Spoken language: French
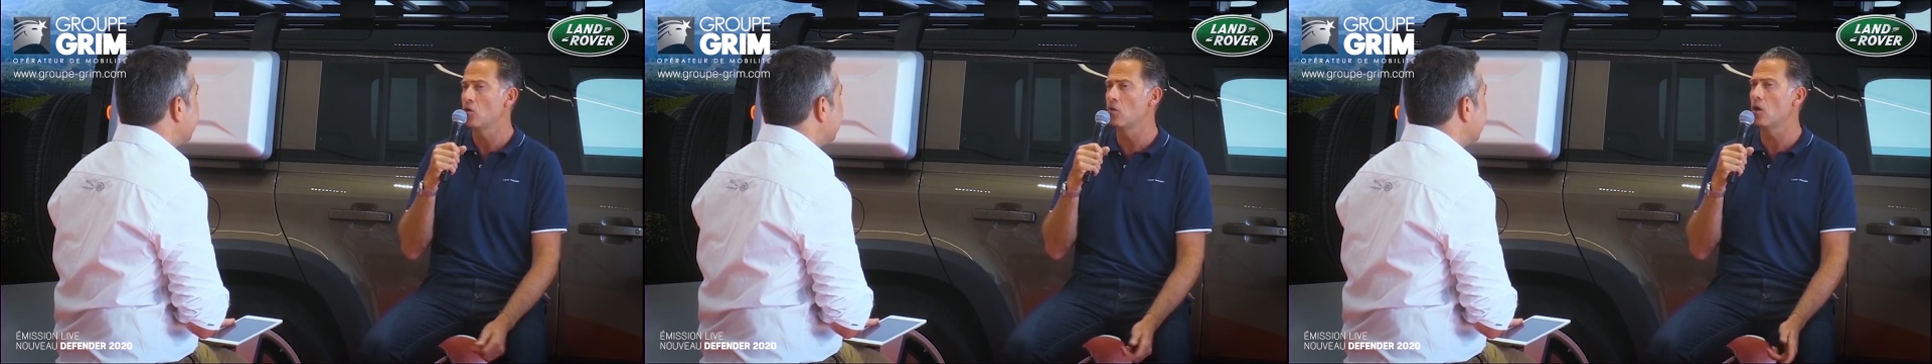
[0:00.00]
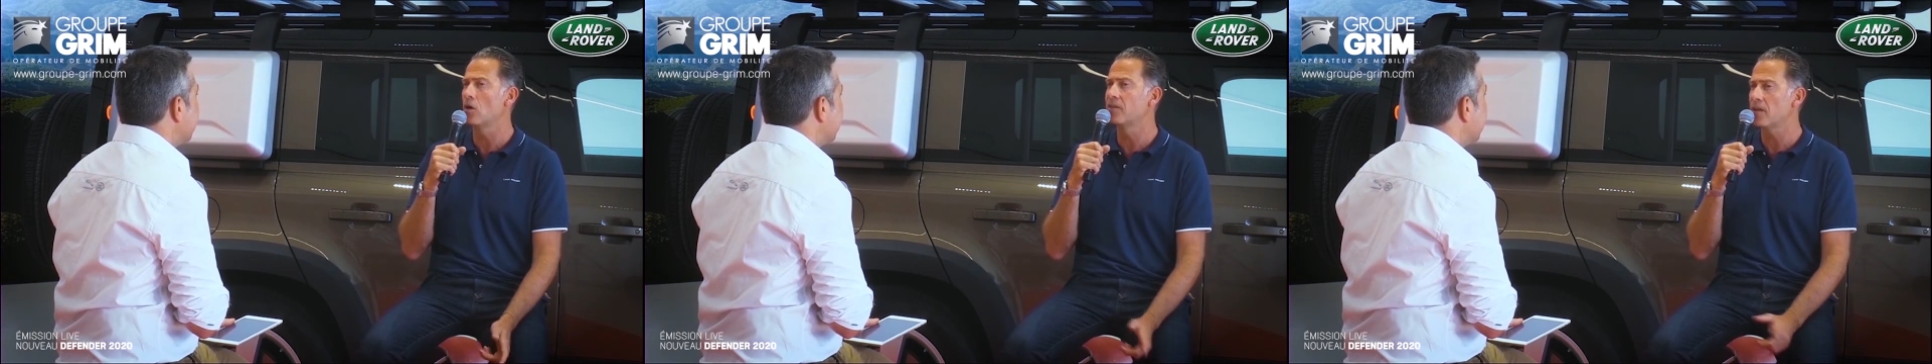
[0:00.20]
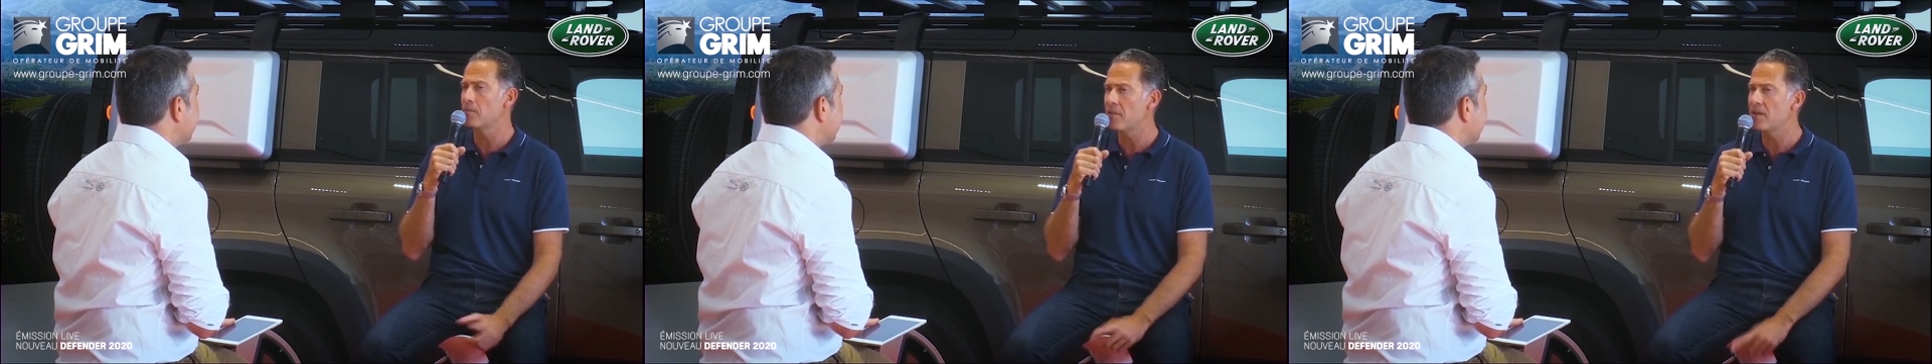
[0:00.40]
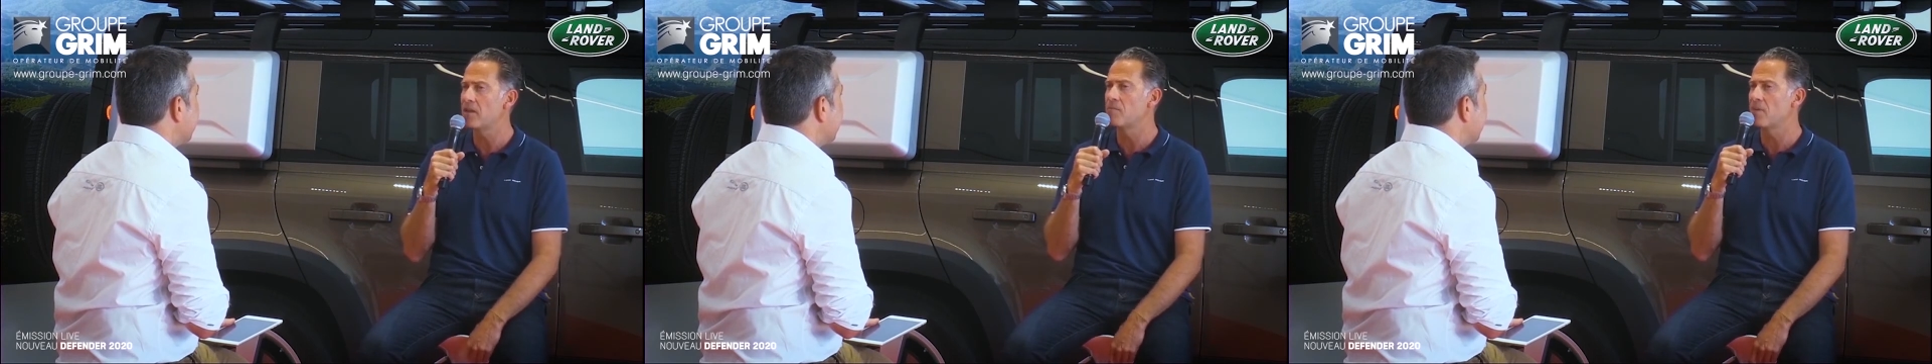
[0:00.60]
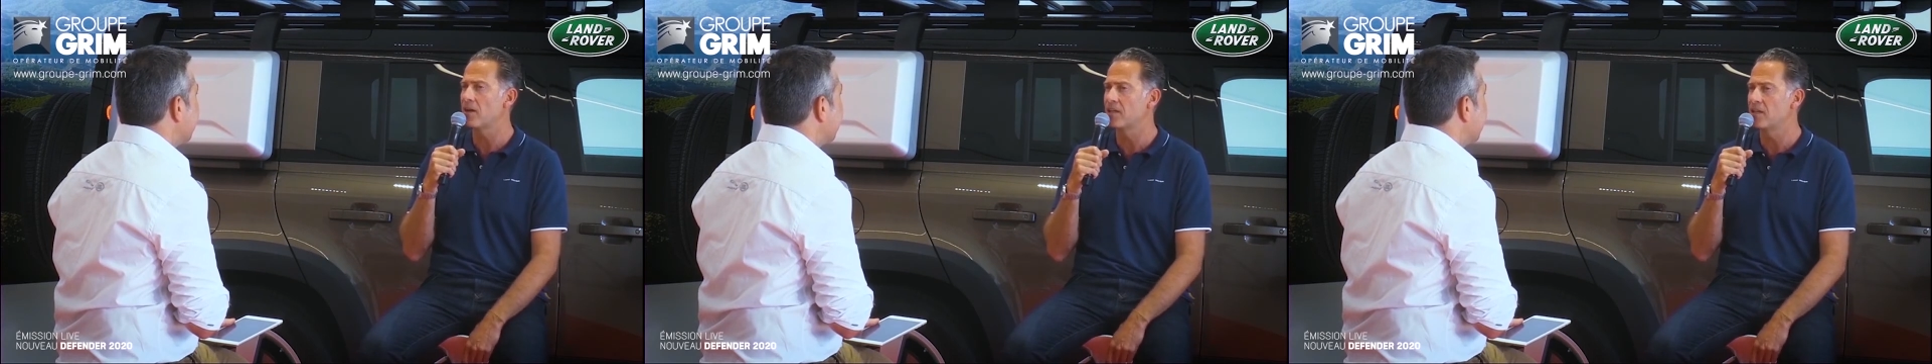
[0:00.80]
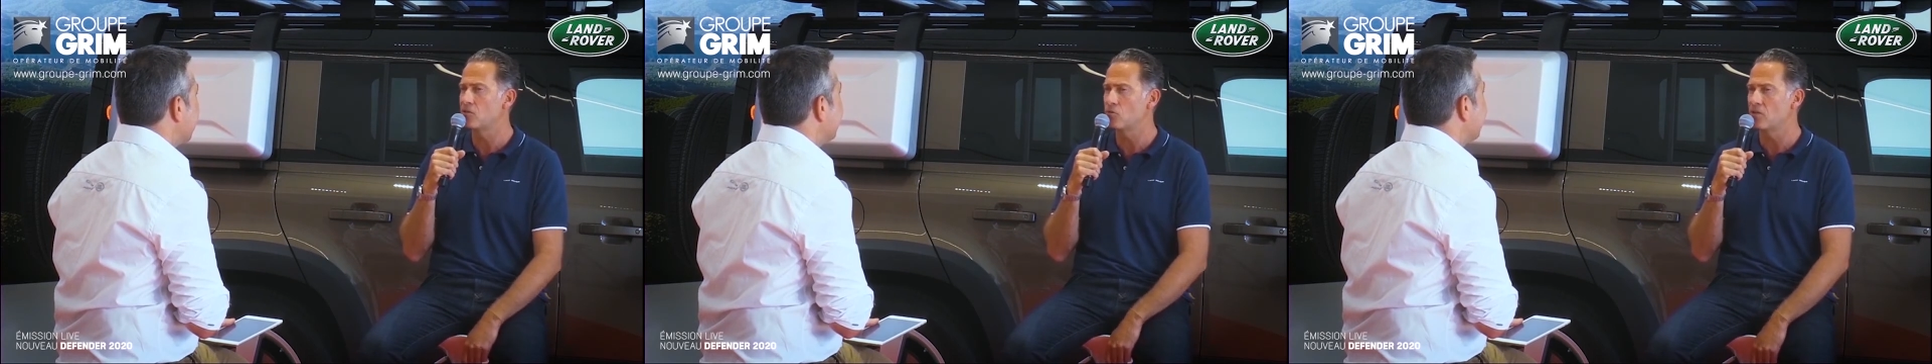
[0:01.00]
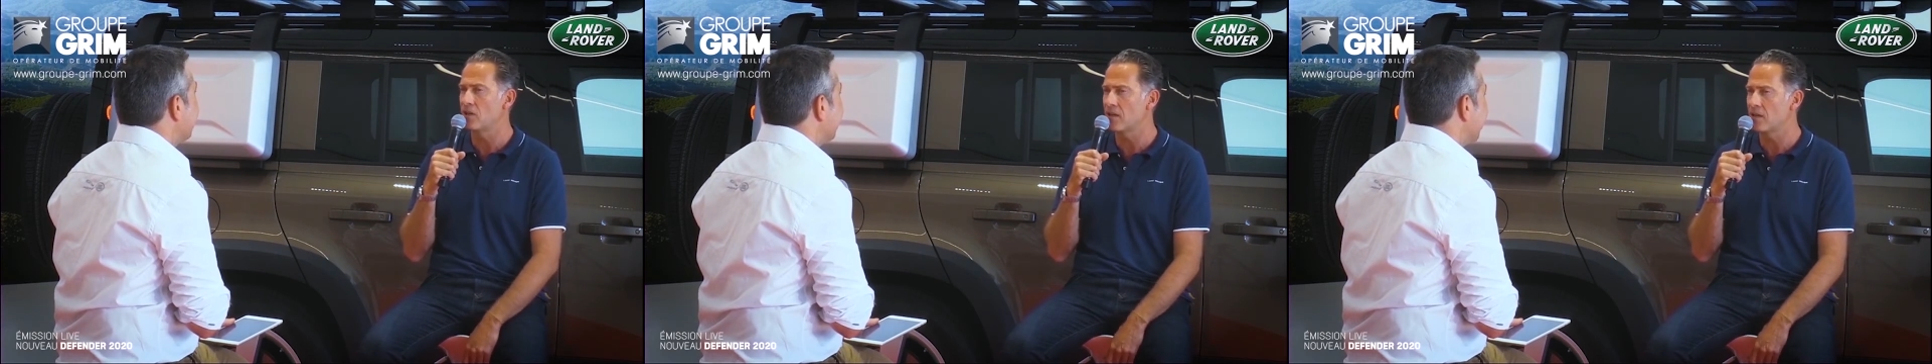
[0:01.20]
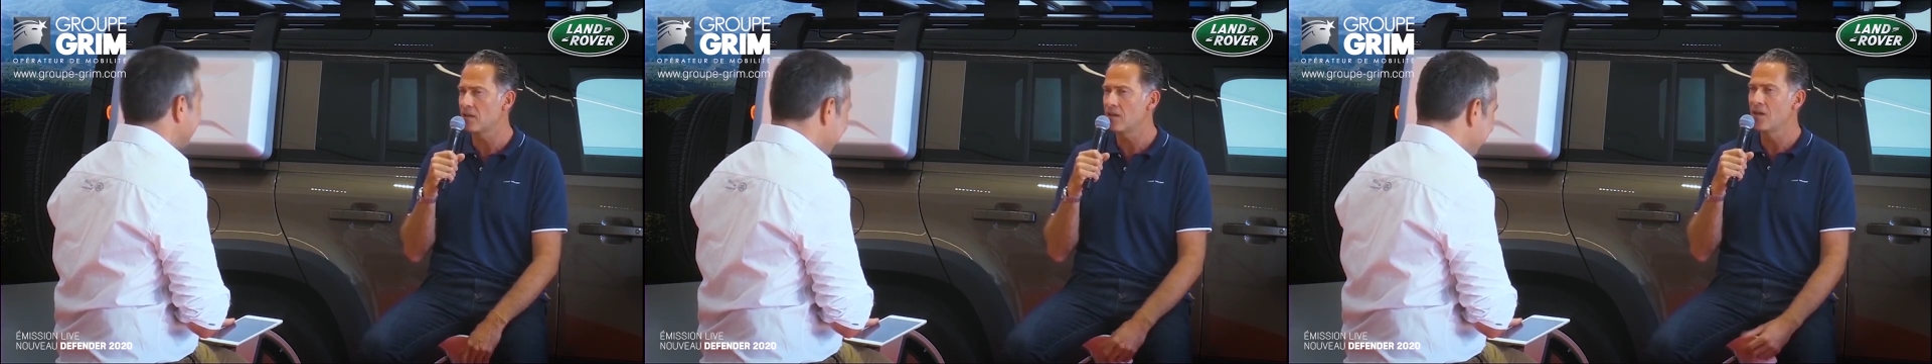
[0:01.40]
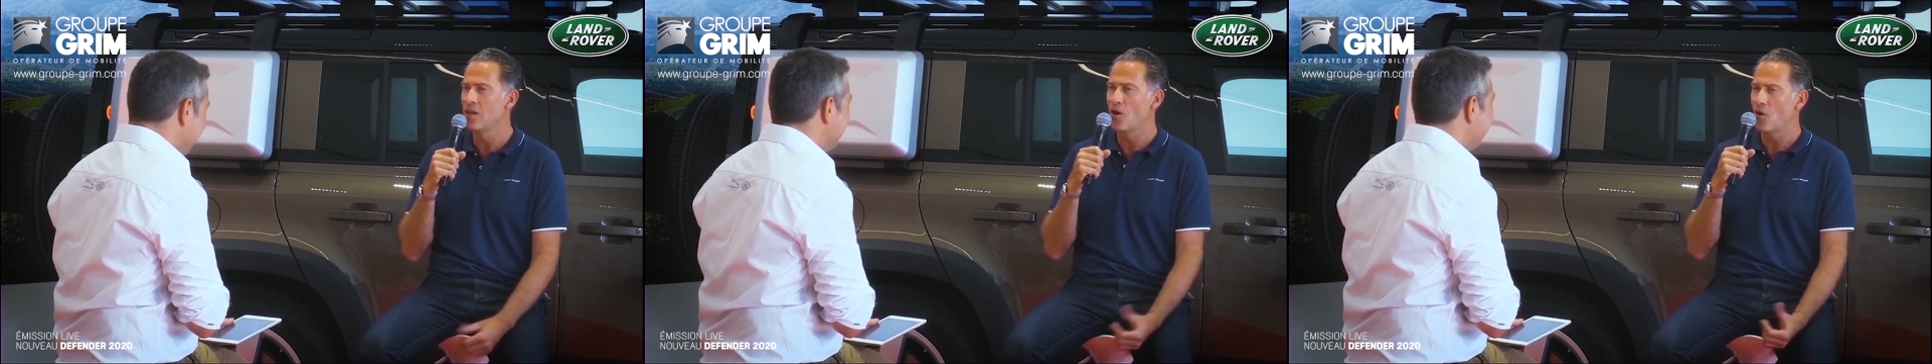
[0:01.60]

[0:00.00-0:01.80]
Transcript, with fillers: ne rentrait pas dans les parkings souterrains.